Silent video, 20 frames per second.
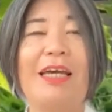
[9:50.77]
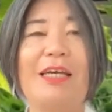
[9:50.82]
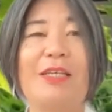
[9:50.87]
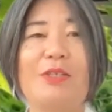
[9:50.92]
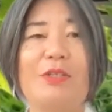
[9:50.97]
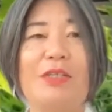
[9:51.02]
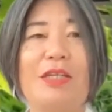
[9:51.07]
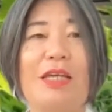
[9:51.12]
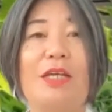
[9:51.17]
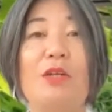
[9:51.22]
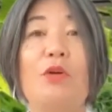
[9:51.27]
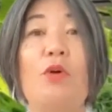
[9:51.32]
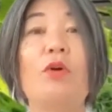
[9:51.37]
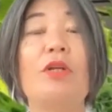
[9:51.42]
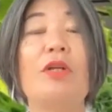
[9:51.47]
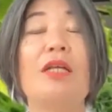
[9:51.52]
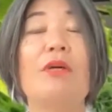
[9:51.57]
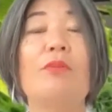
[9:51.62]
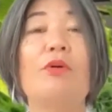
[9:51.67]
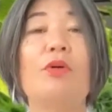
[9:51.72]
そしていろい
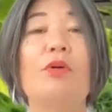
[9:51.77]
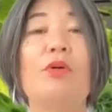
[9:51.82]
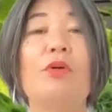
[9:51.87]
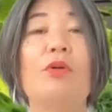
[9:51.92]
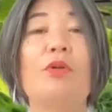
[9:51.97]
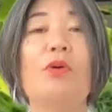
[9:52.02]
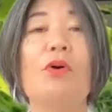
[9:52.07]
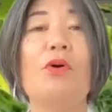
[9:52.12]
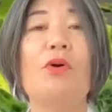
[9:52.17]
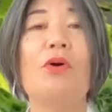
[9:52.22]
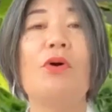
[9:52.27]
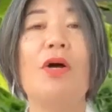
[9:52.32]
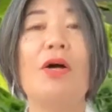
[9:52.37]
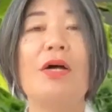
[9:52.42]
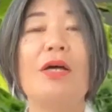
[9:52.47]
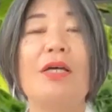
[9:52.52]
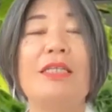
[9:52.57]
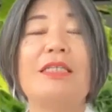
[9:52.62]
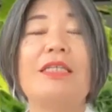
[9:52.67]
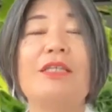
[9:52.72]
ろなものを、
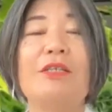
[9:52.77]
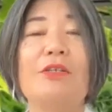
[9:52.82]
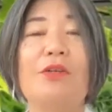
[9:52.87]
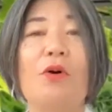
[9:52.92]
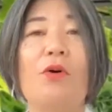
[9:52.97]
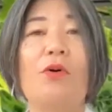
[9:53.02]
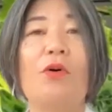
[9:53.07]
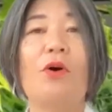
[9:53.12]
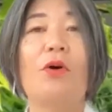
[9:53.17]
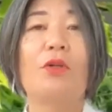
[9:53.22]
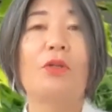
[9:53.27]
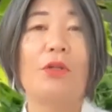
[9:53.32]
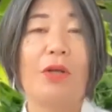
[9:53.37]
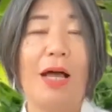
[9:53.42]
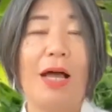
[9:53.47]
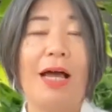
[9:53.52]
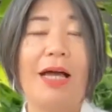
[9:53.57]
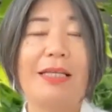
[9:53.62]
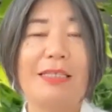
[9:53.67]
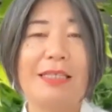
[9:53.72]
振動を
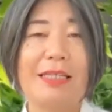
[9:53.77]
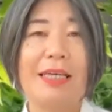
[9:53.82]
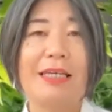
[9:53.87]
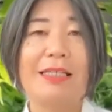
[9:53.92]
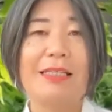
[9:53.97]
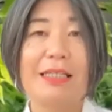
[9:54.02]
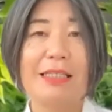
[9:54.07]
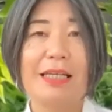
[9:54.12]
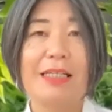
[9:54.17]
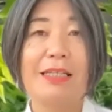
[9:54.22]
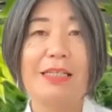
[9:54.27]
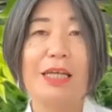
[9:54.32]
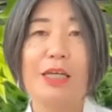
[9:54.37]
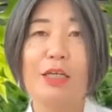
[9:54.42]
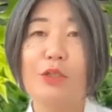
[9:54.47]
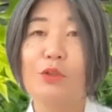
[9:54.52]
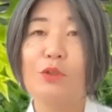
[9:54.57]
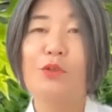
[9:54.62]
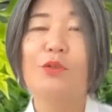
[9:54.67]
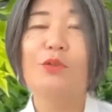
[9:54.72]
発生させてい
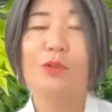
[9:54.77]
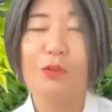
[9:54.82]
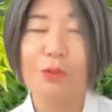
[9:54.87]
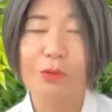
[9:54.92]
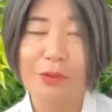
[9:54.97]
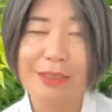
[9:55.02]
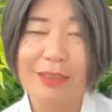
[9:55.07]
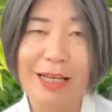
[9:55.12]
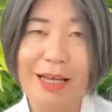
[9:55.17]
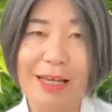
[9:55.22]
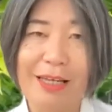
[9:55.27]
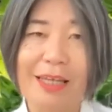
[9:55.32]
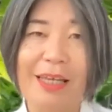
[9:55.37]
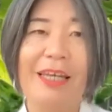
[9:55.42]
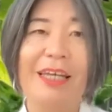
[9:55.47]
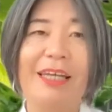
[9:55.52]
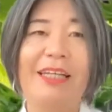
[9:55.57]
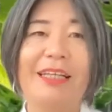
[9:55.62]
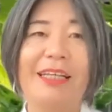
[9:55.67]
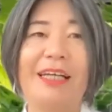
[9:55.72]
る存在
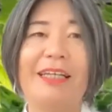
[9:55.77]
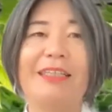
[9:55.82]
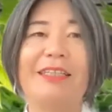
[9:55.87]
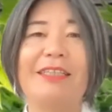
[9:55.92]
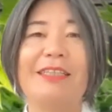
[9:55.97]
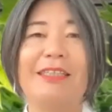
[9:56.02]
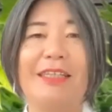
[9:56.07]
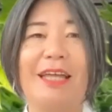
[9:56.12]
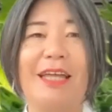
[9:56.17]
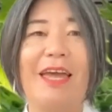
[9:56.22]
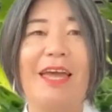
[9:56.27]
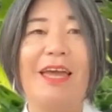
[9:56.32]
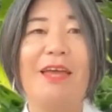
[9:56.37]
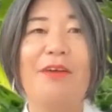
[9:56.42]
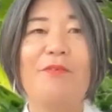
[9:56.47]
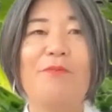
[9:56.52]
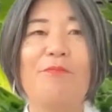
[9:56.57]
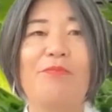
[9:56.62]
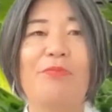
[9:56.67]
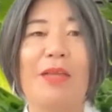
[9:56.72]
なんですね。
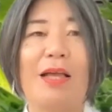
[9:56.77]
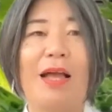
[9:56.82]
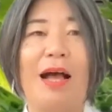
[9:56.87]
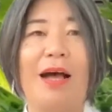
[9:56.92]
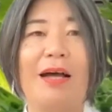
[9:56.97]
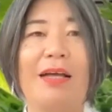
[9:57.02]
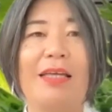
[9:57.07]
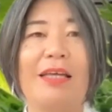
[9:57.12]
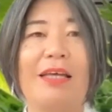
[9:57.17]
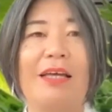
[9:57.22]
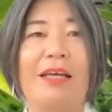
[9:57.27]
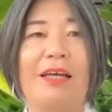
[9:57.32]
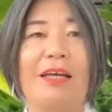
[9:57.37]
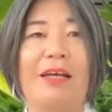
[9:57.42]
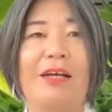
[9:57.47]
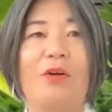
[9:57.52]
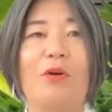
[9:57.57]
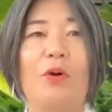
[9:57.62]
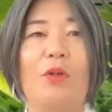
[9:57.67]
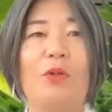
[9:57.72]
はい。
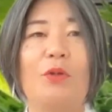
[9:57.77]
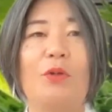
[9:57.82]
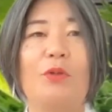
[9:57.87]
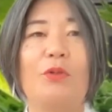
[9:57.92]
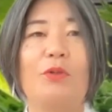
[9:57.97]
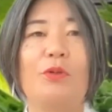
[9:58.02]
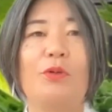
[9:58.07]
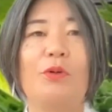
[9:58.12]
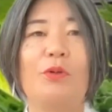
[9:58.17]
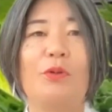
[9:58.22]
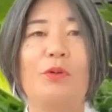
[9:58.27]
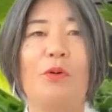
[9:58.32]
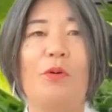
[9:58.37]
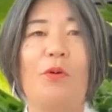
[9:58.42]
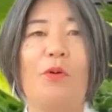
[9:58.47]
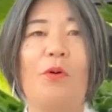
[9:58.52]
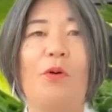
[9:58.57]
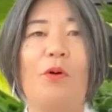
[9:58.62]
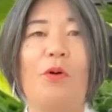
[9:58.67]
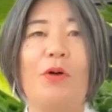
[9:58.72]
声ということ
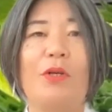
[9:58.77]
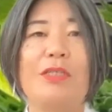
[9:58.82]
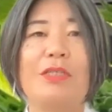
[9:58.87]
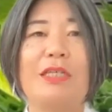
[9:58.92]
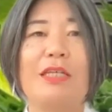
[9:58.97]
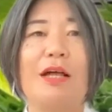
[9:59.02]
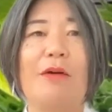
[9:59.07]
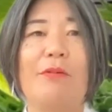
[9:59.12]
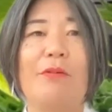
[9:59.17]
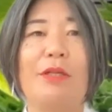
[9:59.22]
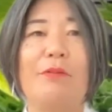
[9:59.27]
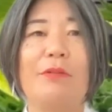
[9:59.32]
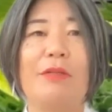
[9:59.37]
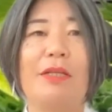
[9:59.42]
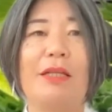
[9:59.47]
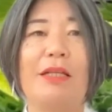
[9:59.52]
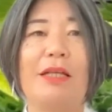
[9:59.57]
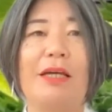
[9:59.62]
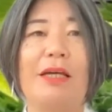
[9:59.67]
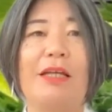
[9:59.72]
を調べてみ
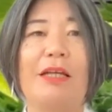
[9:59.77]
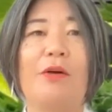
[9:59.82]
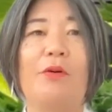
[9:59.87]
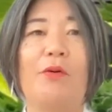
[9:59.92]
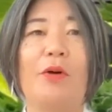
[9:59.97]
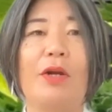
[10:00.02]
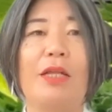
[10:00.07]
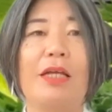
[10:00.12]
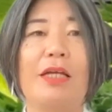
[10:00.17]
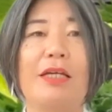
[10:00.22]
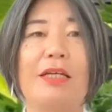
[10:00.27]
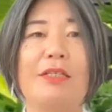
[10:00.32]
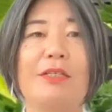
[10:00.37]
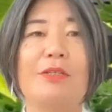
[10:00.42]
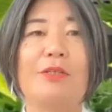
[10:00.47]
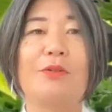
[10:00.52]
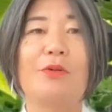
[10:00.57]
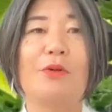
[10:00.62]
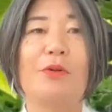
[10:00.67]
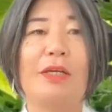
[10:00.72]
ただけで、これだけ
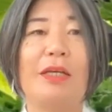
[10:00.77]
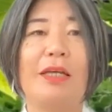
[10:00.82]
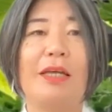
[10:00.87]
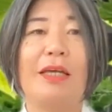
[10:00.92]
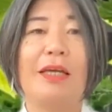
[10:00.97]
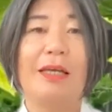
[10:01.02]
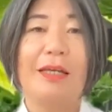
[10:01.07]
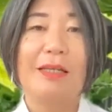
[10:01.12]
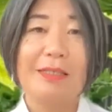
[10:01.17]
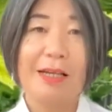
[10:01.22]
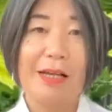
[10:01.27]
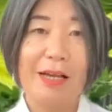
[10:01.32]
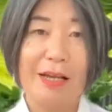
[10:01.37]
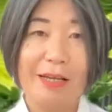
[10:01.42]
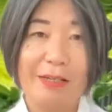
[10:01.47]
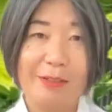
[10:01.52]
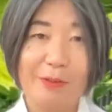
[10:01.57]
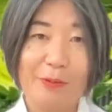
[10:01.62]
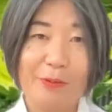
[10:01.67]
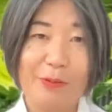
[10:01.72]
すごい世
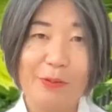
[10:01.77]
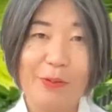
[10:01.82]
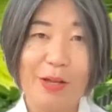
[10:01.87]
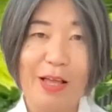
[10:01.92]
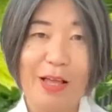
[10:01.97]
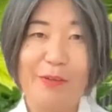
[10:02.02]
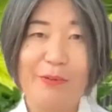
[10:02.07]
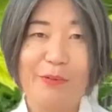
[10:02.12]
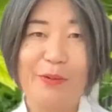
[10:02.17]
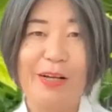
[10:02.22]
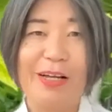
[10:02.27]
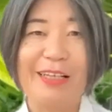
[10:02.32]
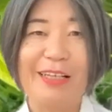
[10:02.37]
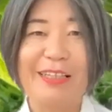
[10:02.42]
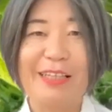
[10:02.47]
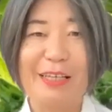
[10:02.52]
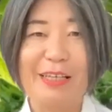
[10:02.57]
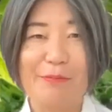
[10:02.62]
界のことが分かって